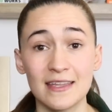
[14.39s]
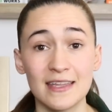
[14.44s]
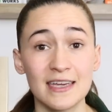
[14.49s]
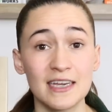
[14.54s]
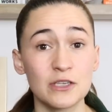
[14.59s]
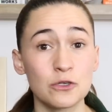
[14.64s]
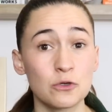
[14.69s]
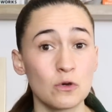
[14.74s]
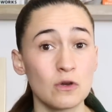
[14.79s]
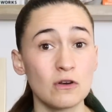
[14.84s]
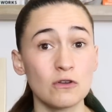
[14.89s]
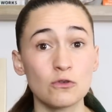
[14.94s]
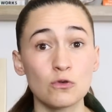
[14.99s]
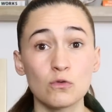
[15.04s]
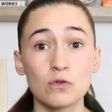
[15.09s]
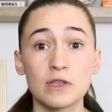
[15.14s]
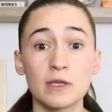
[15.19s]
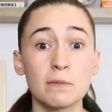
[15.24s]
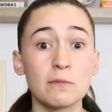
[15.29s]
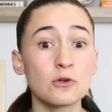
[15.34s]
de hecho en los
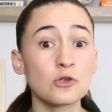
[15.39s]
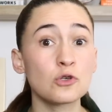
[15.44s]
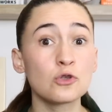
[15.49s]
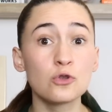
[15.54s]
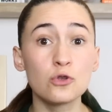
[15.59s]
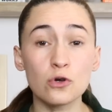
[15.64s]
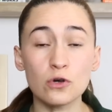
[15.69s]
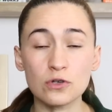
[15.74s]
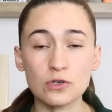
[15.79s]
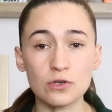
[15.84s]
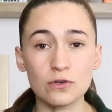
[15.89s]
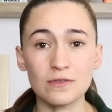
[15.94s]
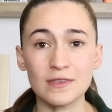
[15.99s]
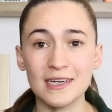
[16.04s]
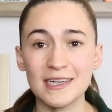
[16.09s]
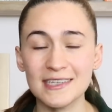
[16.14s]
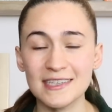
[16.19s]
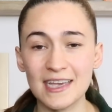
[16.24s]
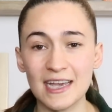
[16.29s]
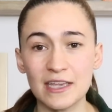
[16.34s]
últimos dos o
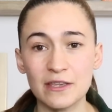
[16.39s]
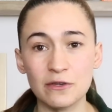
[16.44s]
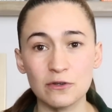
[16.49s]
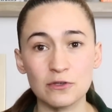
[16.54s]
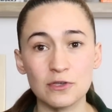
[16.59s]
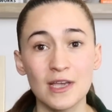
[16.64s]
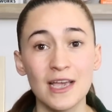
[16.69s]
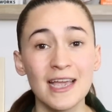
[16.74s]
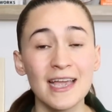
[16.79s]
tres años